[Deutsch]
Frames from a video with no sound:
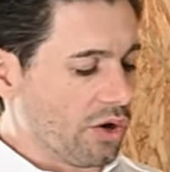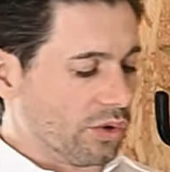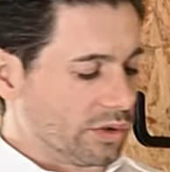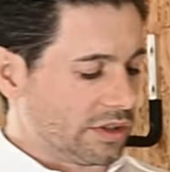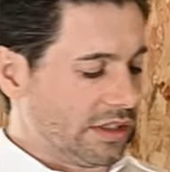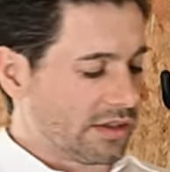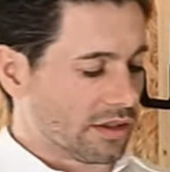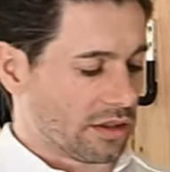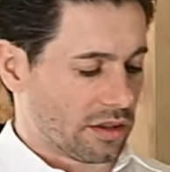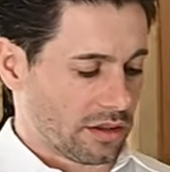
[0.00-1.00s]
Und
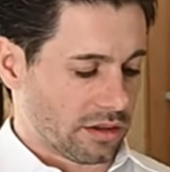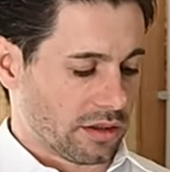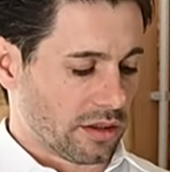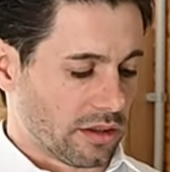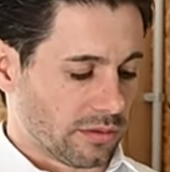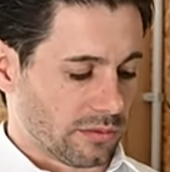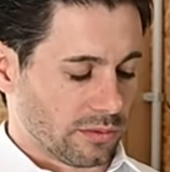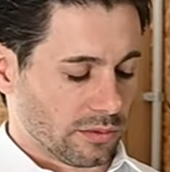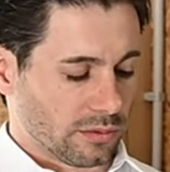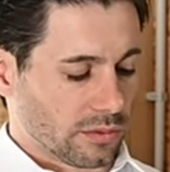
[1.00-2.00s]
dieser
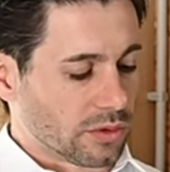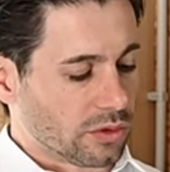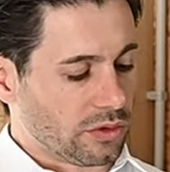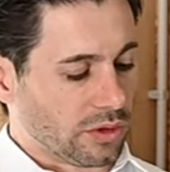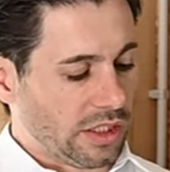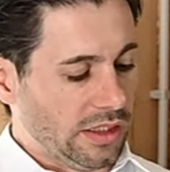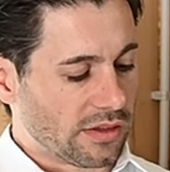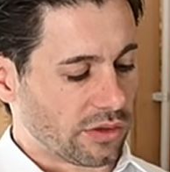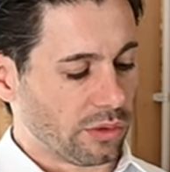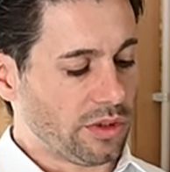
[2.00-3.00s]
ähm,
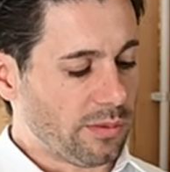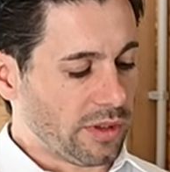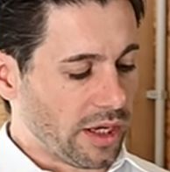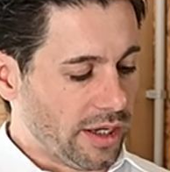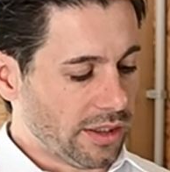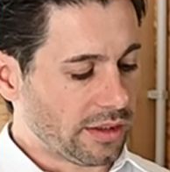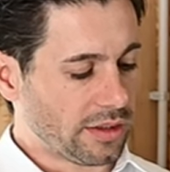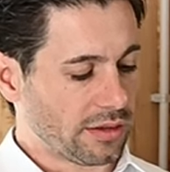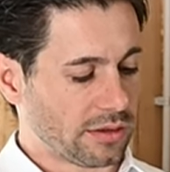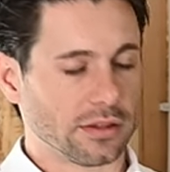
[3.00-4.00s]
türkis-grüne Bereich,
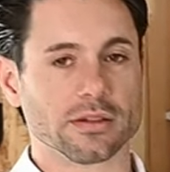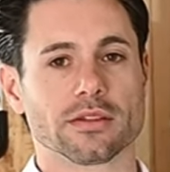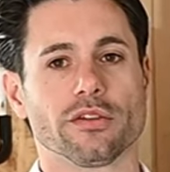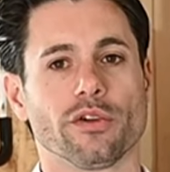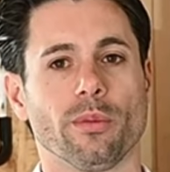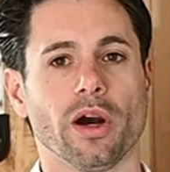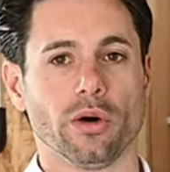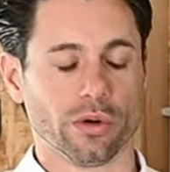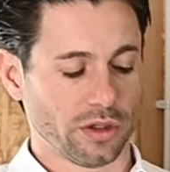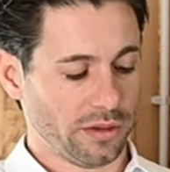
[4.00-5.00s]
das ist der
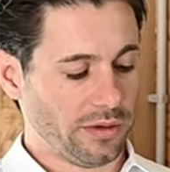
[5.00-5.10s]
Verbrauch.